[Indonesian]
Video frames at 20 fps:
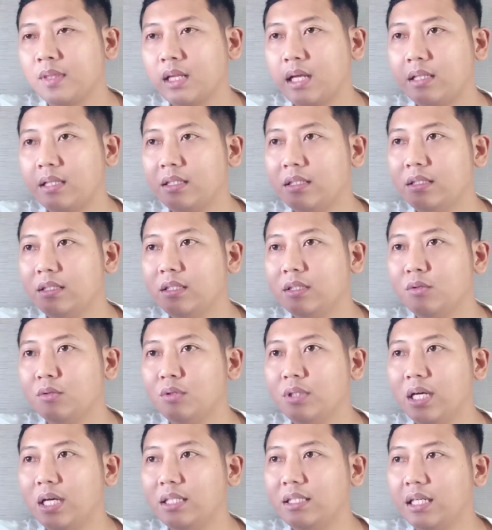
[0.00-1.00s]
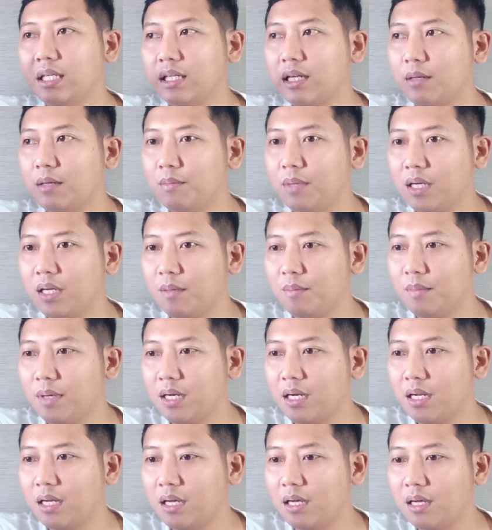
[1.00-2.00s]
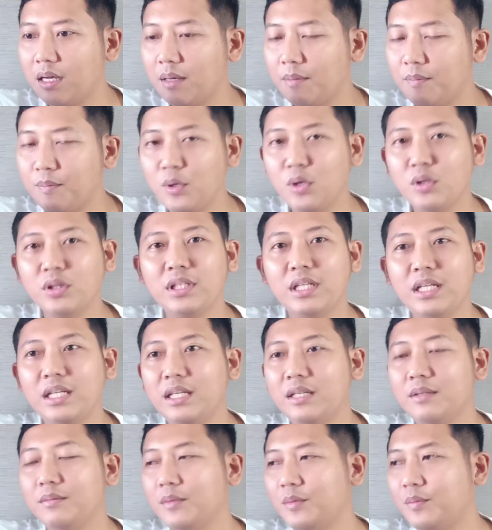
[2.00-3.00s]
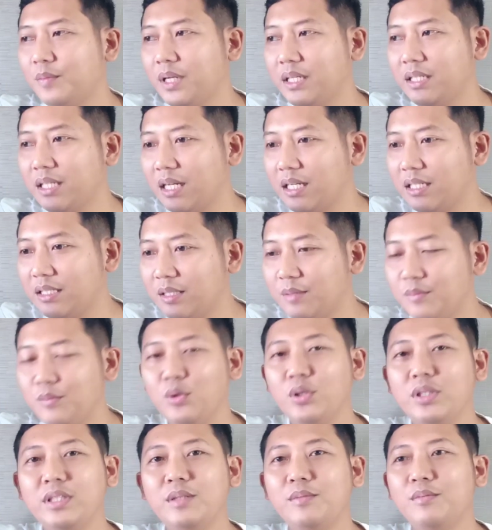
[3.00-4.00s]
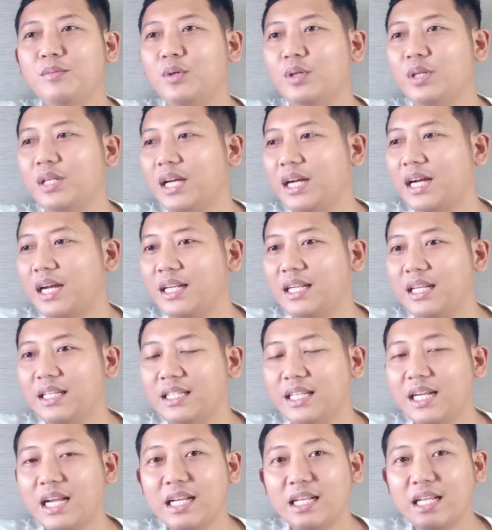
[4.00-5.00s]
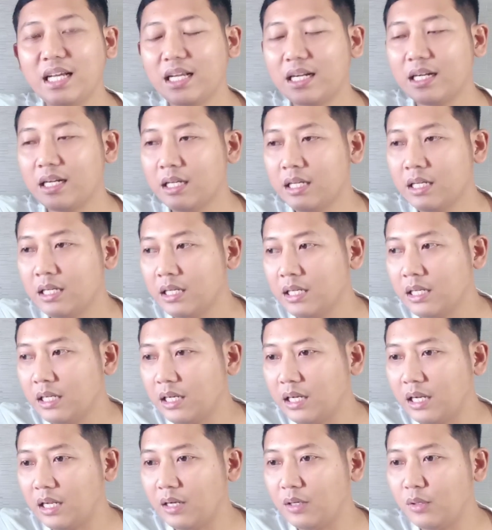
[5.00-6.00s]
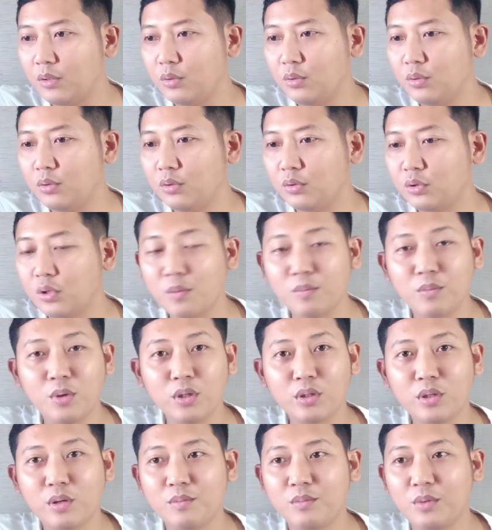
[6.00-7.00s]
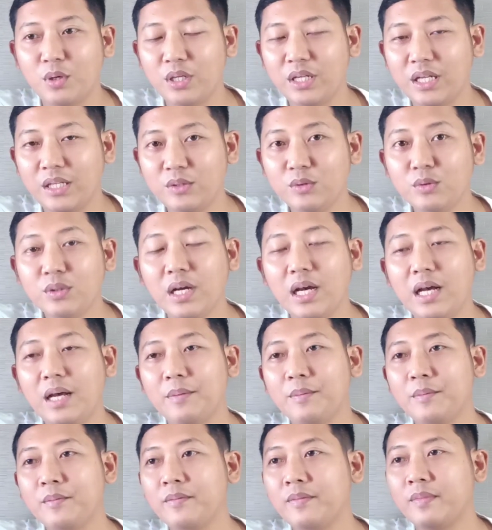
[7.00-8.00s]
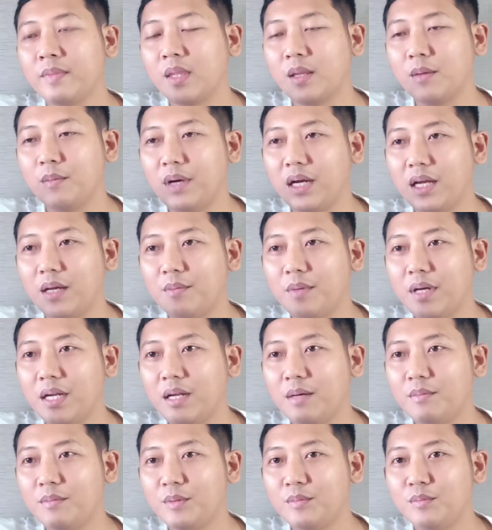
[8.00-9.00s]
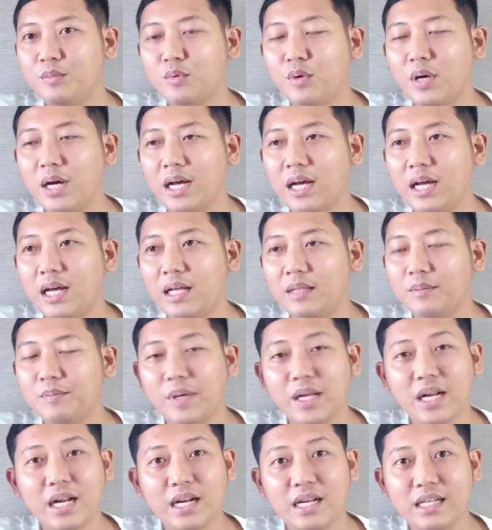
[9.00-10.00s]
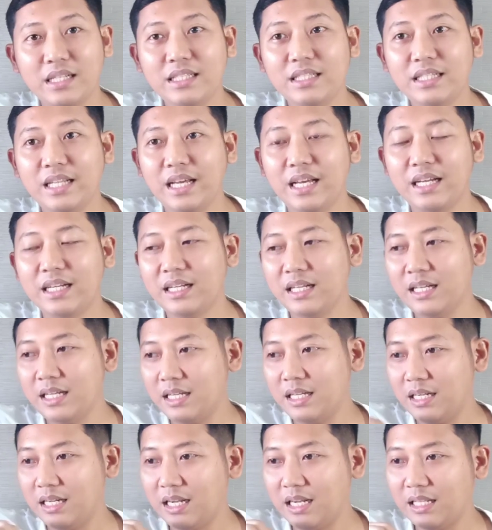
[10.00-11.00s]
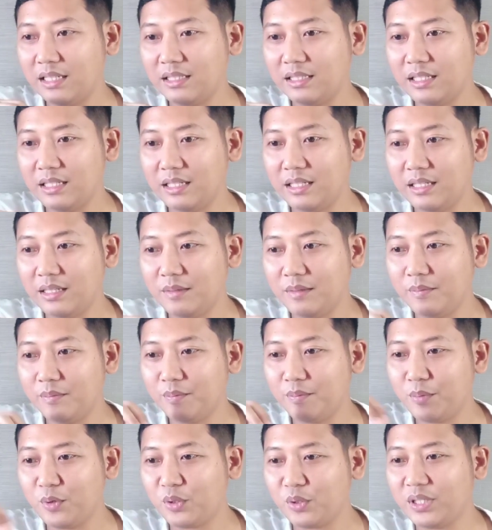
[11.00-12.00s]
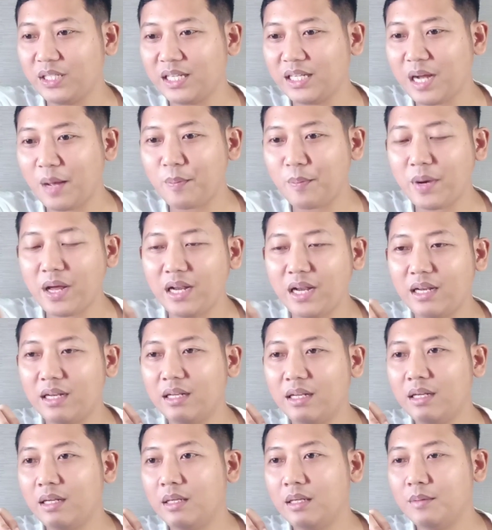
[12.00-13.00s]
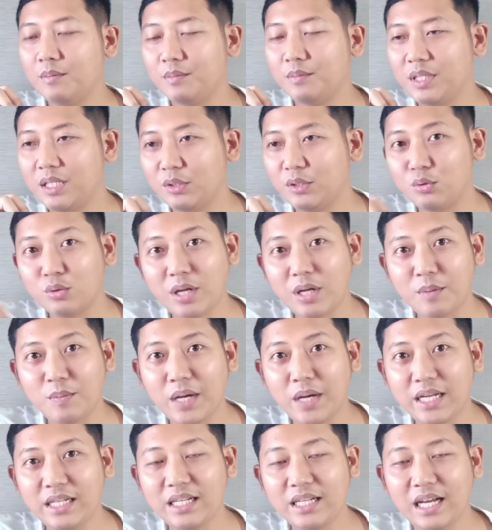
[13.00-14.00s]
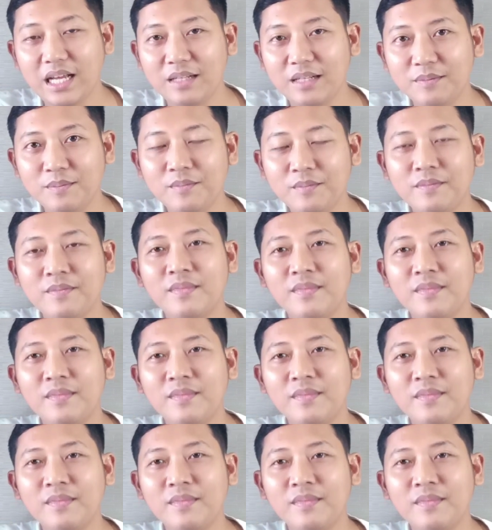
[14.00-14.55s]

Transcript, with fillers: Nanti di situ diajarkan bagaimana plotting, mempelajari simbol-simbol yang ada di radar, lalu tombol-tombolnya juga, bagaimana membuat paralel index, nanti plotting kapal, menentukan baringan.